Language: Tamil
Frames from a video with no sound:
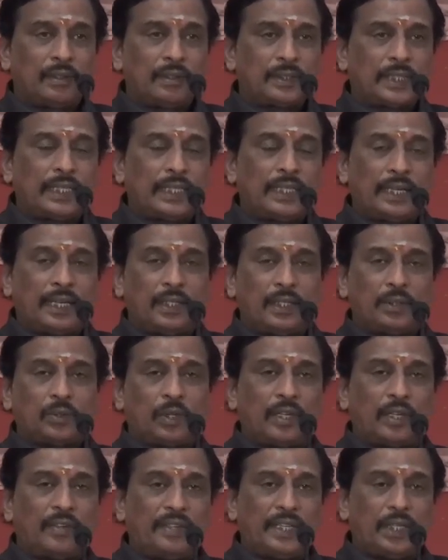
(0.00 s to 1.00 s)
செய்திகளை
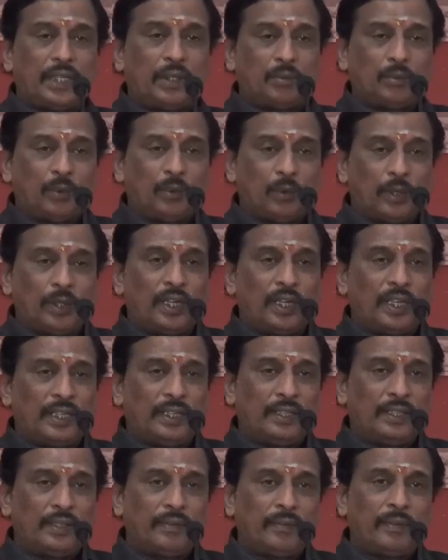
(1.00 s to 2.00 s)
சொல்ல வேண்டும் ஒன்று
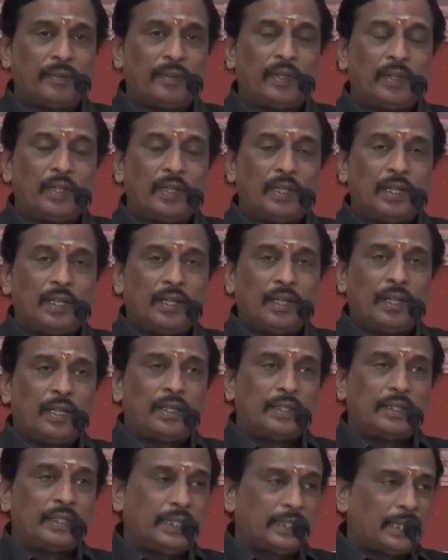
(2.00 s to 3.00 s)

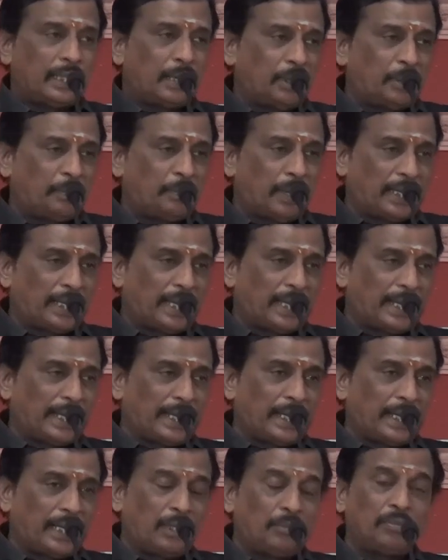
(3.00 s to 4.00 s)
இது தமிழ்
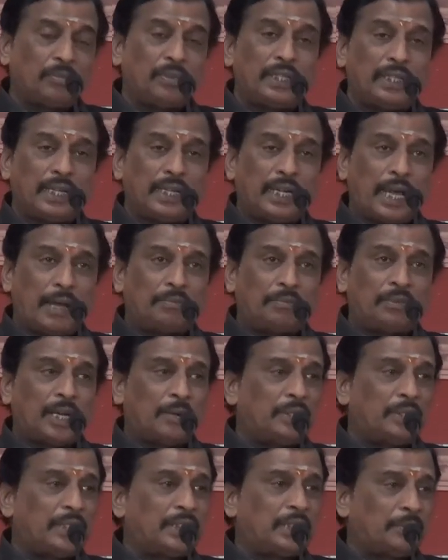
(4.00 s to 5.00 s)
பல்கலைக்கழகம் இன்று நாம்
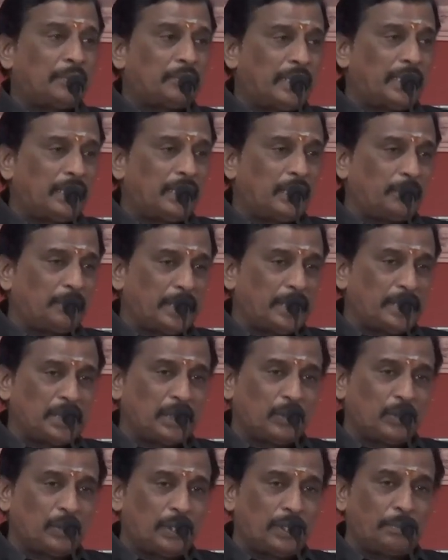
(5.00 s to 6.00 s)
தமிழ் தமிழ் என்று
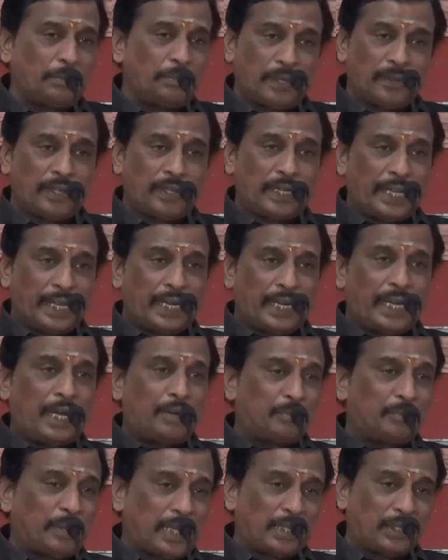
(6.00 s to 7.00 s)
பேசிக்கொண்டிருப்பவர்களை
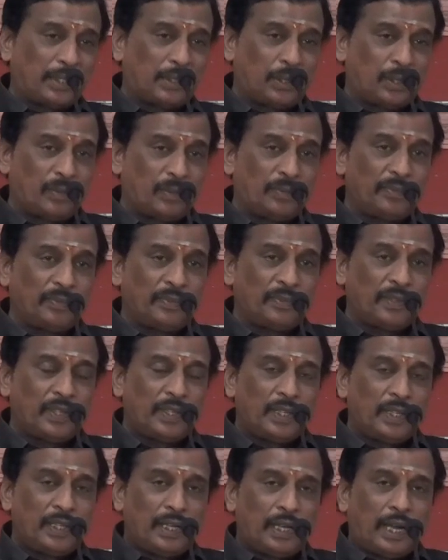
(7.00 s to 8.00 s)
எல்லாம் பார்க்கின்றோம்
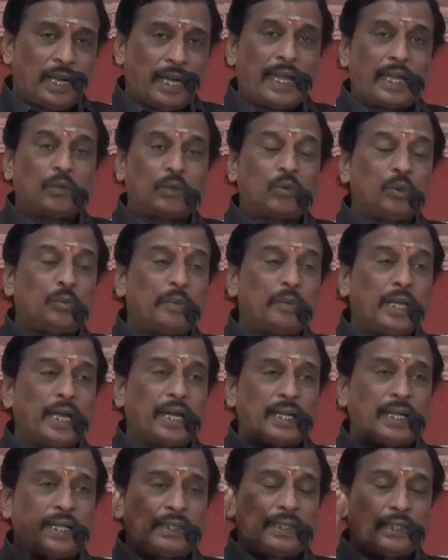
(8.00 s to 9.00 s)
ஆனால்
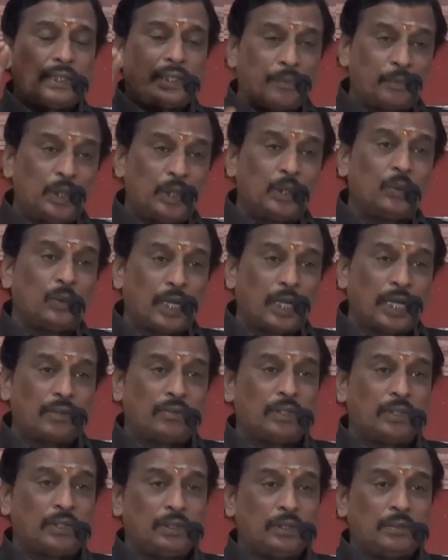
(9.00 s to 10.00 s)
உண்மையான அந்த தமிழ்
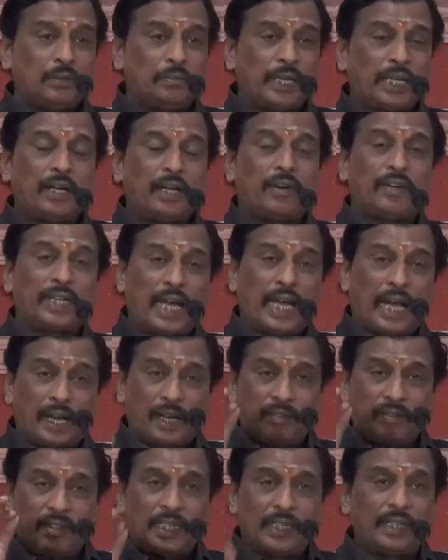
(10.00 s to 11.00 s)
உணர்வு மிக்கவராக
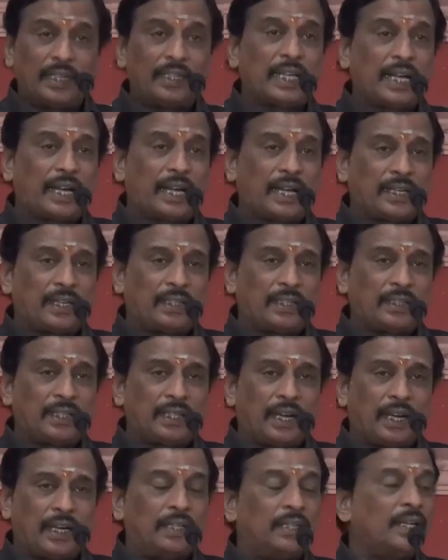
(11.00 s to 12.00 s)
அவர் இருந்த
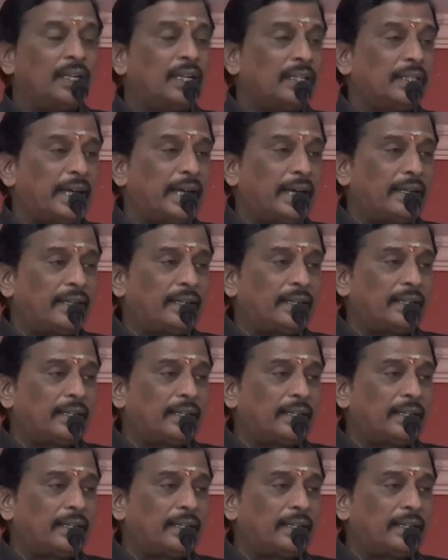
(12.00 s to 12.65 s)
காரணத்தினால் தான்